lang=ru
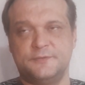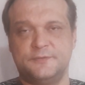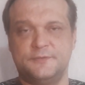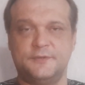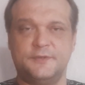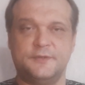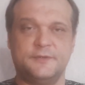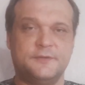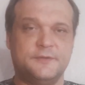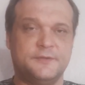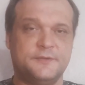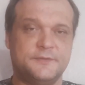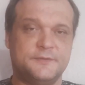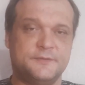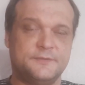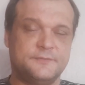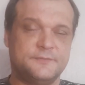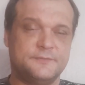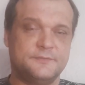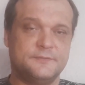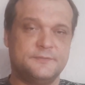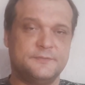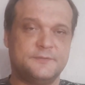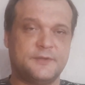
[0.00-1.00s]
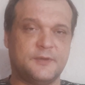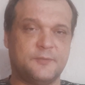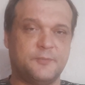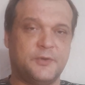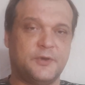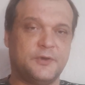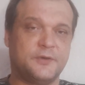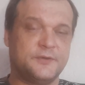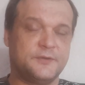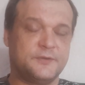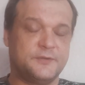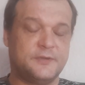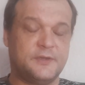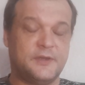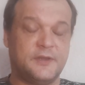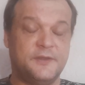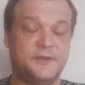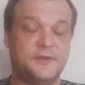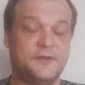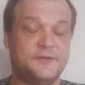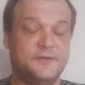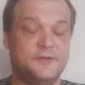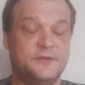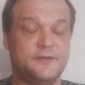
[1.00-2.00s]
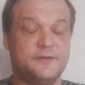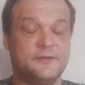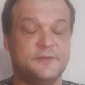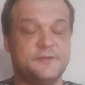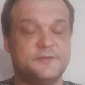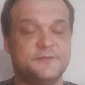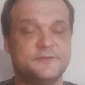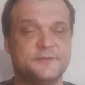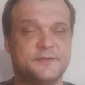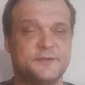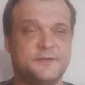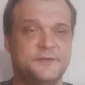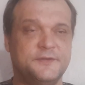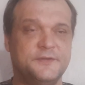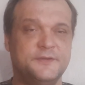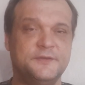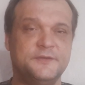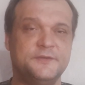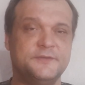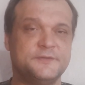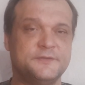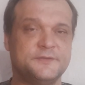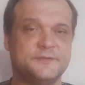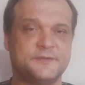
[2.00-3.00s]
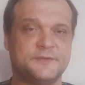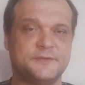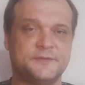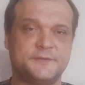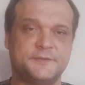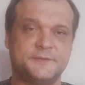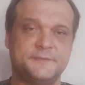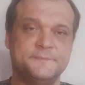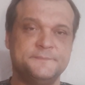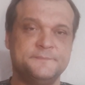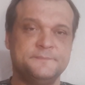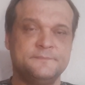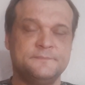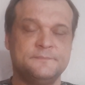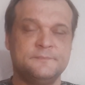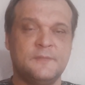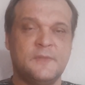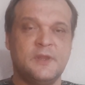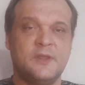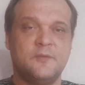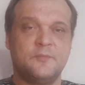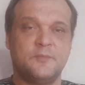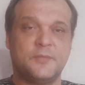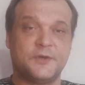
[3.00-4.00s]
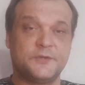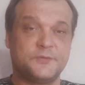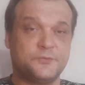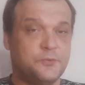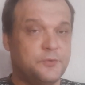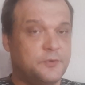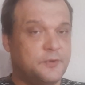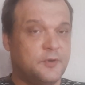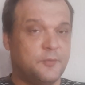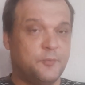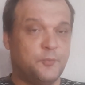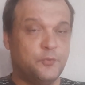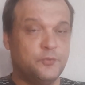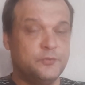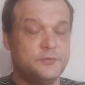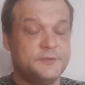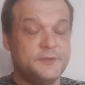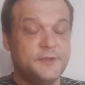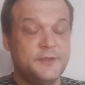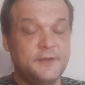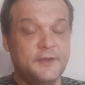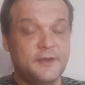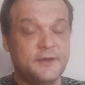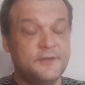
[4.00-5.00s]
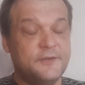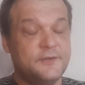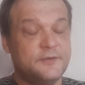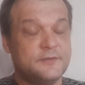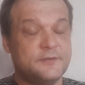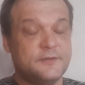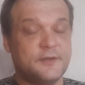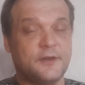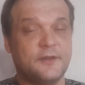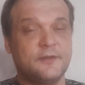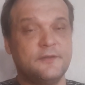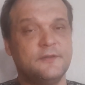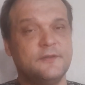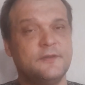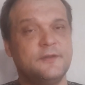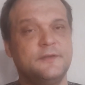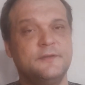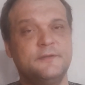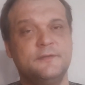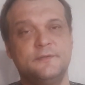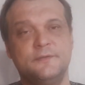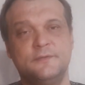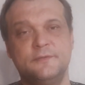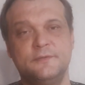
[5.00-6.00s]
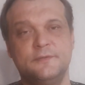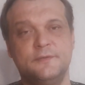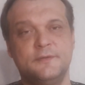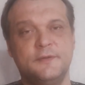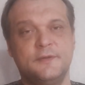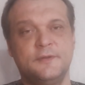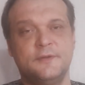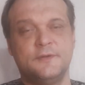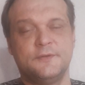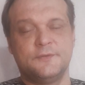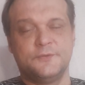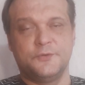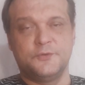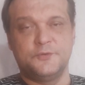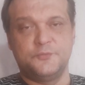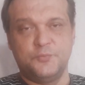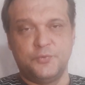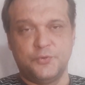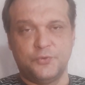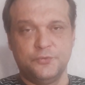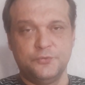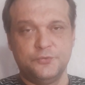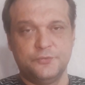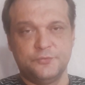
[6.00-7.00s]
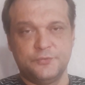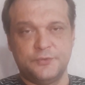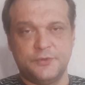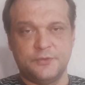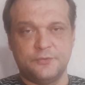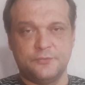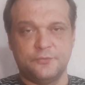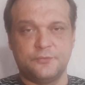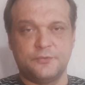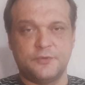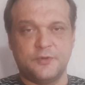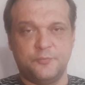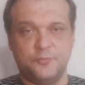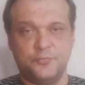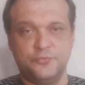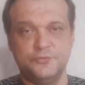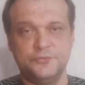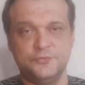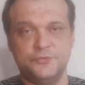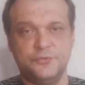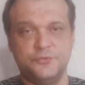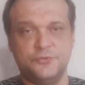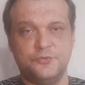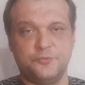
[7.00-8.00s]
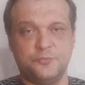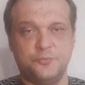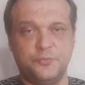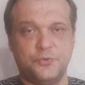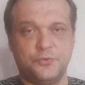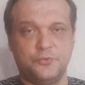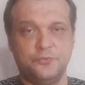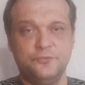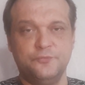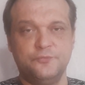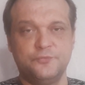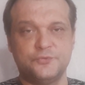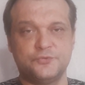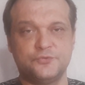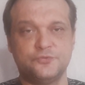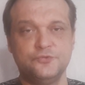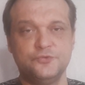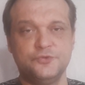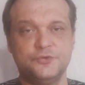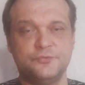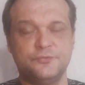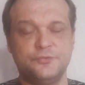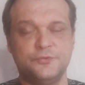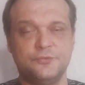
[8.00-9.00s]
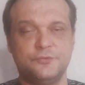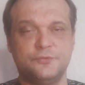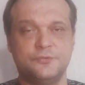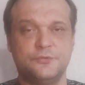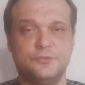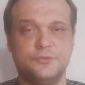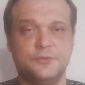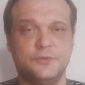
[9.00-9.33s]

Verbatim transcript: делает, табак для них делается из морской капусты, как ни странно. То есть берут вот эту вот капусту, ее берут, высушивают,